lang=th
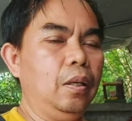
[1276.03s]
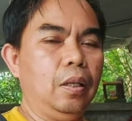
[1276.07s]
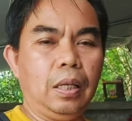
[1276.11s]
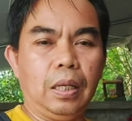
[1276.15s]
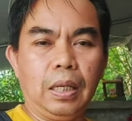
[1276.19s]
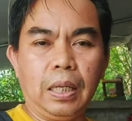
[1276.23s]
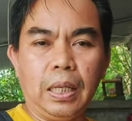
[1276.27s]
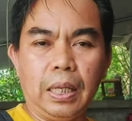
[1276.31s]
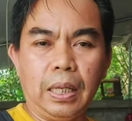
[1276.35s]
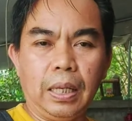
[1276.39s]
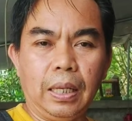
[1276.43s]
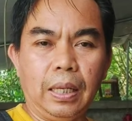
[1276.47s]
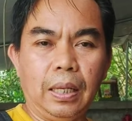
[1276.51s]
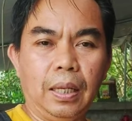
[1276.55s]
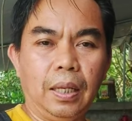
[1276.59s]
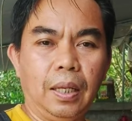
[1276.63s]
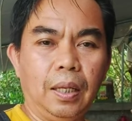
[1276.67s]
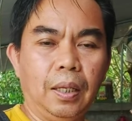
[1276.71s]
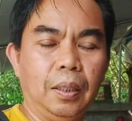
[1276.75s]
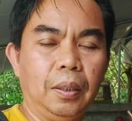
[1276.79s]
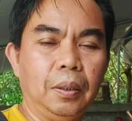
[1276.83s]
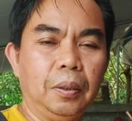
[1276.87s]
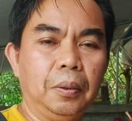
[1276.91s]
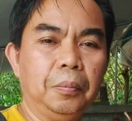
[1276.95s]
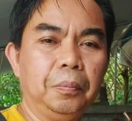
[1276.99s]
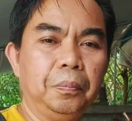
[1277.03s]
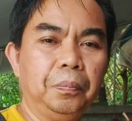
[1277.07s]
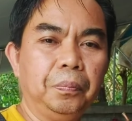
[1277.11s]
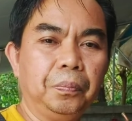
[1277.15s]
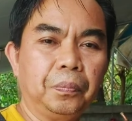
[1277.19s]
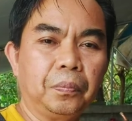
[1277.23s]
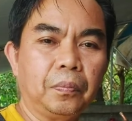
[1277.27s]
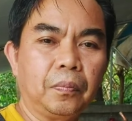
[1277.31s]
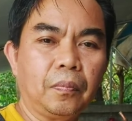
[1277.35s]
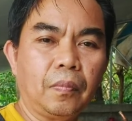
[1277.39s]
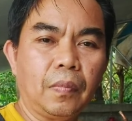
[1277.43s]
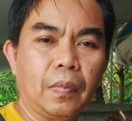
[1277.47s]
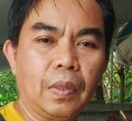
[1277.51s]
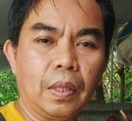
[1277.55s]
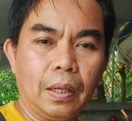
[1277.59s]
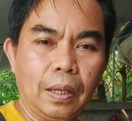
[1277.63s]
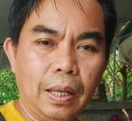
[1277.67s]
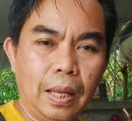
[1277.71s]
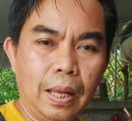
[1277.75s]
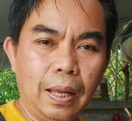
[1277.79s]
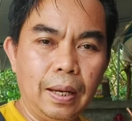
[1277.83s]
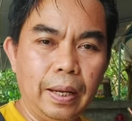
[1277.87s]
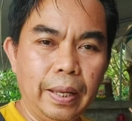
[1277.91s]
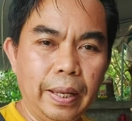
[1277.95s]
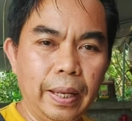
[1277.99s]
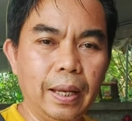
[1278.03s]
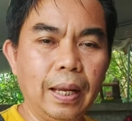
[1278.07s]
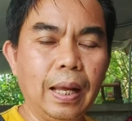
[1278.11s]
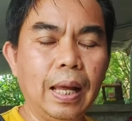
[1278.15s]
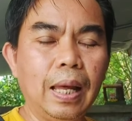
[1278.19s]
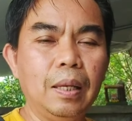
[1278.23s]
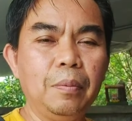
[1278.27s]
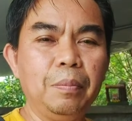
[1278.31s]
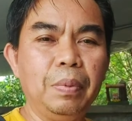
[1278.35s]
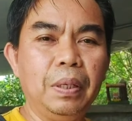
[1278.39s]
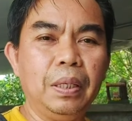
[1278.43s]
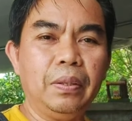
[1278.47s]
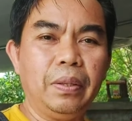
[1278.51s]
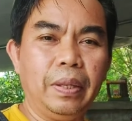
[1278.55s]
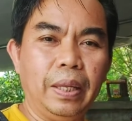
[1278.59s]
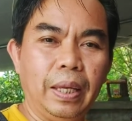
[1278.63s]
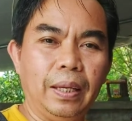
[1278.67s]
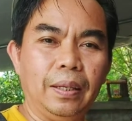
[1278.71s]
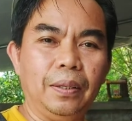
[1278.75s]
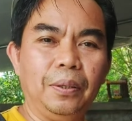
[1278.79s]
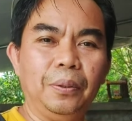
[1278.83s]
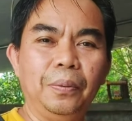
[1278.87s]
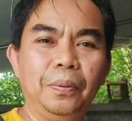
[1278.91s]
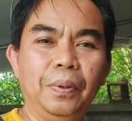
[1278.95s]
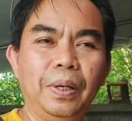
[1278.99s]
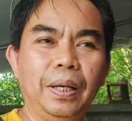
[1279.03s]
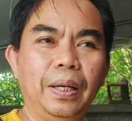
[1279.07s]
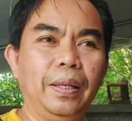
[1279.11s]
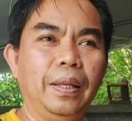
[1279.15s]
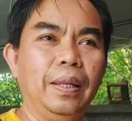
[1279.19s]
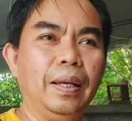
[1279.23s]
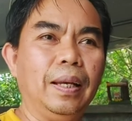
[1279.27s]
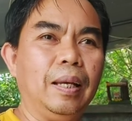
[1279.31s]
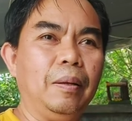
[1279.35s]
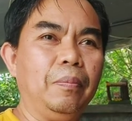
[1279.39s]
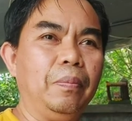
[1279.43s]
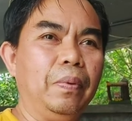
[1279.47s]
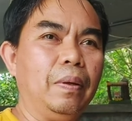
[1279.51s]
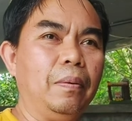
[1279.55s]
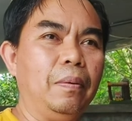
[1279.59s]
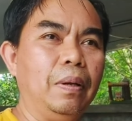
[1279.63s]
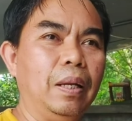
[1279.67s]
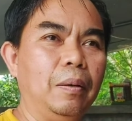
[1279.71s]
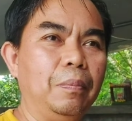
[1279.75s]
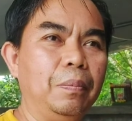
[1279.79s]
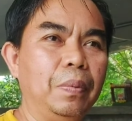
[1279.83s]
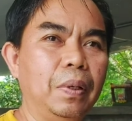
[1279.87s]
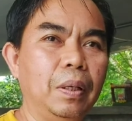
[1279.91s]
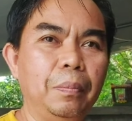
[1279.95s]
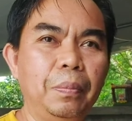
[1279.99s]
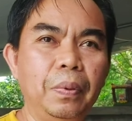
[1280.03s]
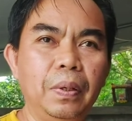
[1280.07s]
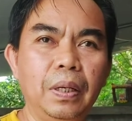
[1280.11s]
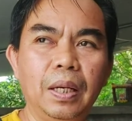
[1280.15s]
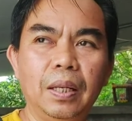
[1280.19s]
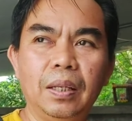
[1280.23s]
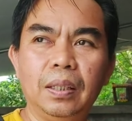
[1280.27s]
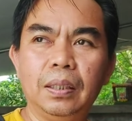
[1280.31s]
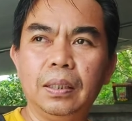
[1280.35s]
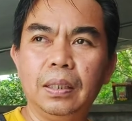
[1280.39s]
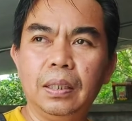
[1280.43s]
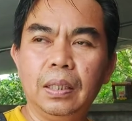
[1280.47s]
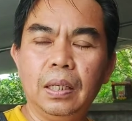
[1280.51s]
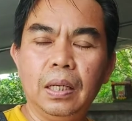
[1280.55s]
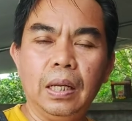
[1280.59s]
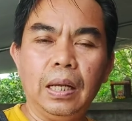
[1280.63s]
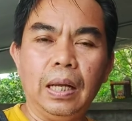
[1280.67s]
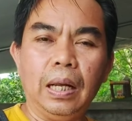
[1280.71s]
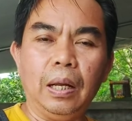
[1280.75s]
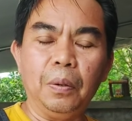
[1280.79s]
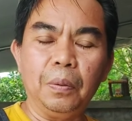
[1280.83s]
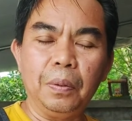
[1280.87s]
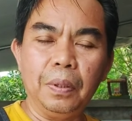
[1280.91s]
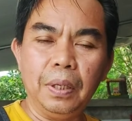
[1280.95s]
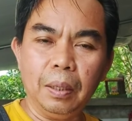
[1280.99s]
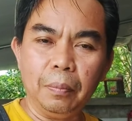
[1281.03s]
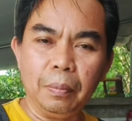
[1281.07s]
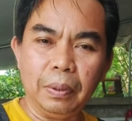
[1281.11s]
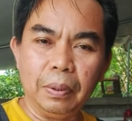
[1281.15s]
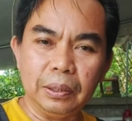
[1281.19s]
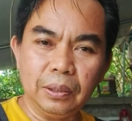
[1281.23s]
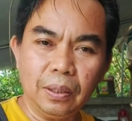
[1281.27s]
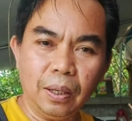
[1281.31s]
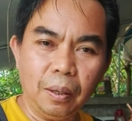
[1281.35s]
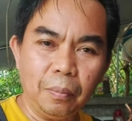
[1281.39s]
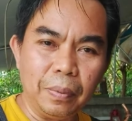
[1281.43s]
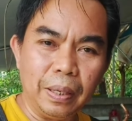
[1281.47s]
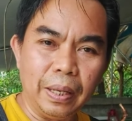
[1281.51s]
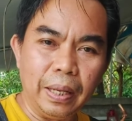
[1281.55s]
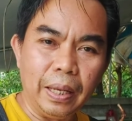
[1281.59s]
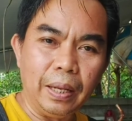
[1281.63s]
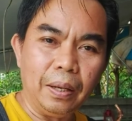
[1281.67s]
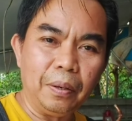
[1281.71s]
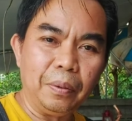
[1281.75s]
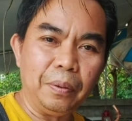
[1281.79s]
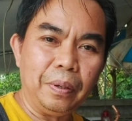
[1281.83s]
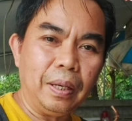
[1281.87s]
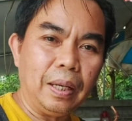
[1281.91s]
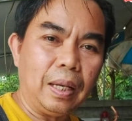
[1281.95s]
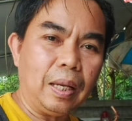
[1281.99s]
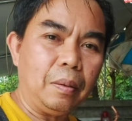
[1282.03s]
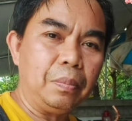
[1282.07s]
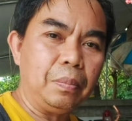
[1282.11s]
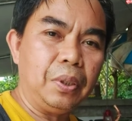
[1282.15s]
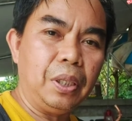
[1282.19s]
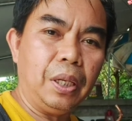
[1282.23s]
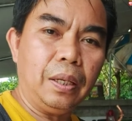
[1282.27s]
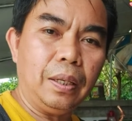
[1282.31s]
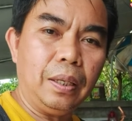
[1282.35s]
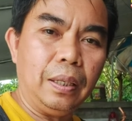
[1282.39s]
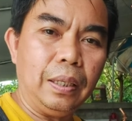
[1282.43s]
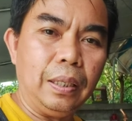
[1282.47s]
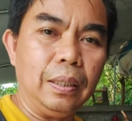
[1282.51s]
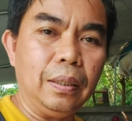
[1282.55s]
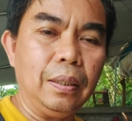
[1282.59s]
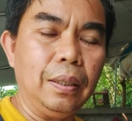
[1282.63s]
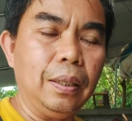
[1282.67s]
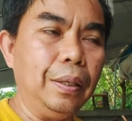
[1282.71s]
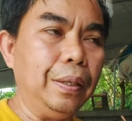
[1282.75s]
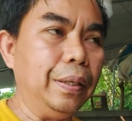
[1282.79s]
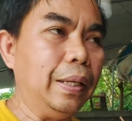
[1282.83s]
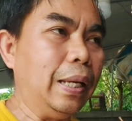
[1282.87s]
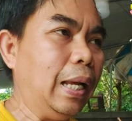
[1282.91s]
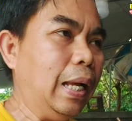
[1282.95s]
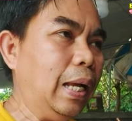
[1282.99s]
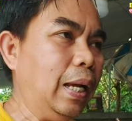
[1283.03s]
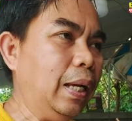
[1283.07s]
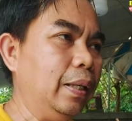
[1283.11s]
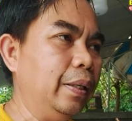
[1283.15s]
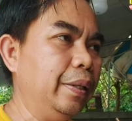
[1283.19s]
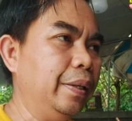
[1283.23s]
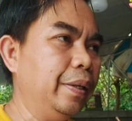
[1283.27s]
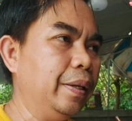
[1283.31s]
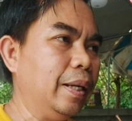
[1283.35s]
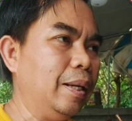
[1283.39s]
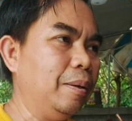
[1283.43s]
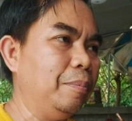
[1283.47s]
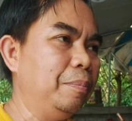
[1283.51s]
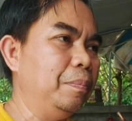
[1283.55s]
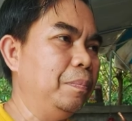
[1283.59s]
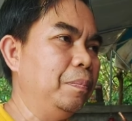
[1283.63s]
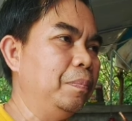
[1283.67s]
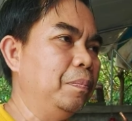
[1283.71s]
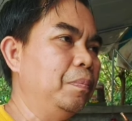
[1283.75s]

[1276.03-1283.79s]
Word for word: ราคาค่าแรงให้พิเศษด้วยนะครับสำหรับเพื่อนๆเอาเครื่องมาซ่อมแล้วนะครับ เช็คอินที่ร้านนะครับ